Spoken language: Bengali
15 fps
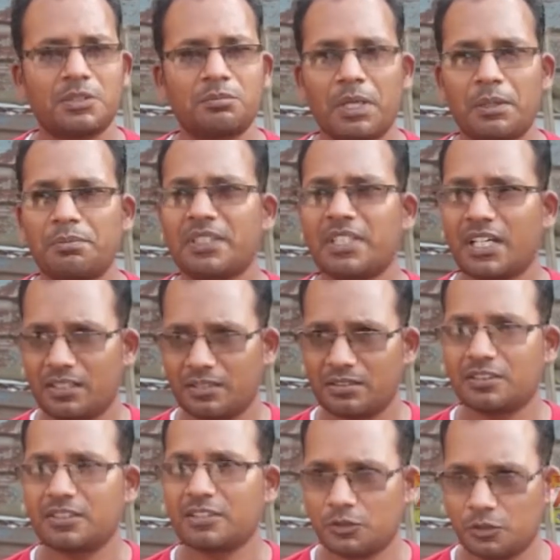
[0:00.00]
বাপিদা
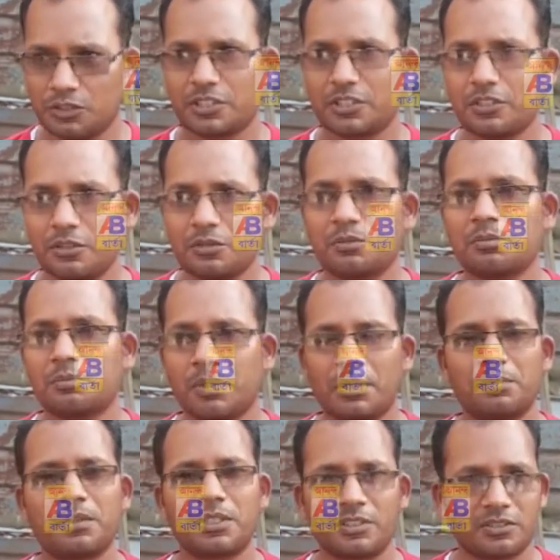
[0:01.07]
করছে তো
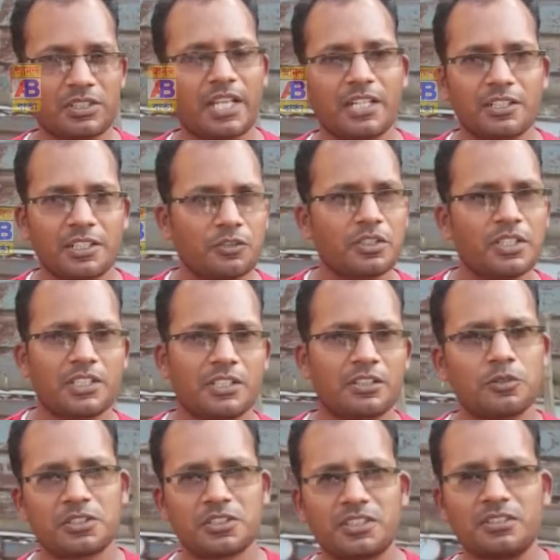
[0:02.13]
তারেক ডেকোরেটর
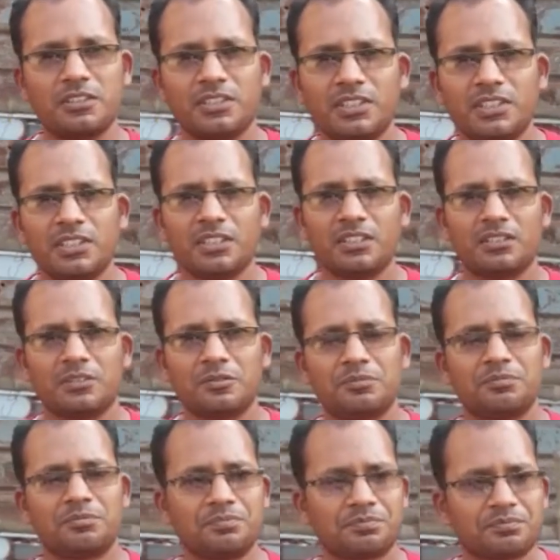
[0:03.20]
করছেন কবে
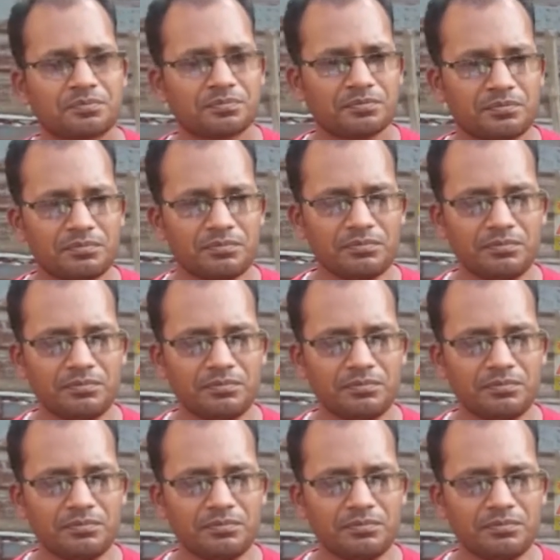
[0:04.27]
আছে এটা উদ্বোধন